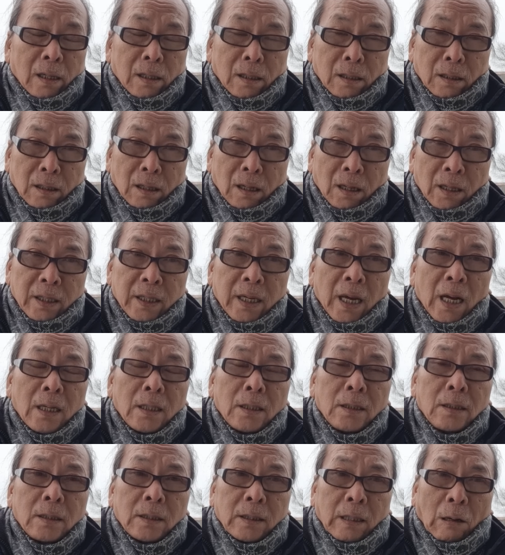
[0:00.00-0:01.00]
người
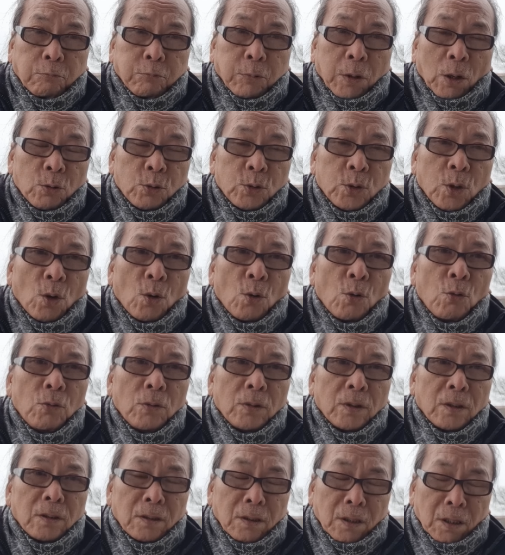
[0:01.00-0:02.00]
dân tập tiểu số,
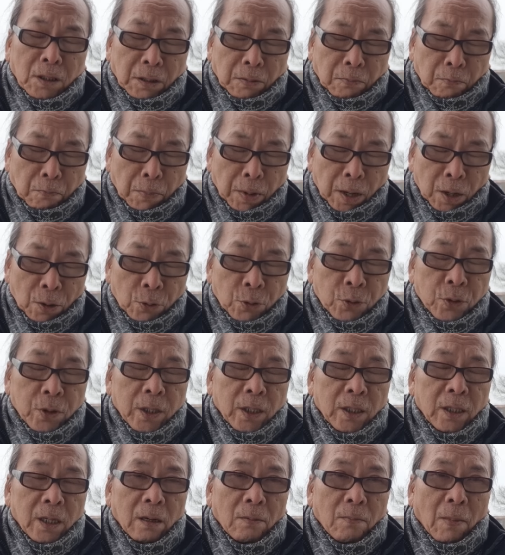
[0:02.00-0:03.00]
người miêu
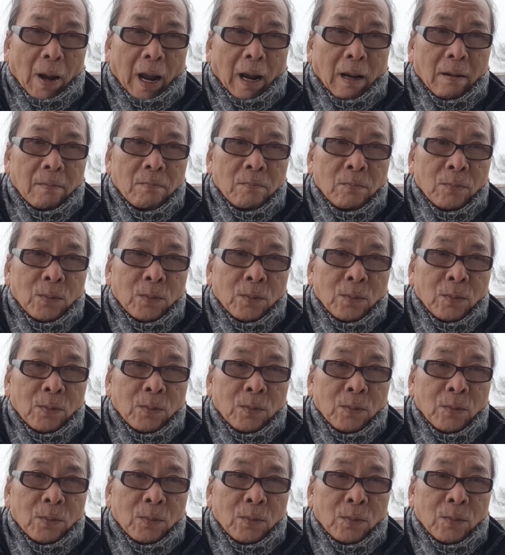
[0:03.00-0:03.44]
kính thưa bạn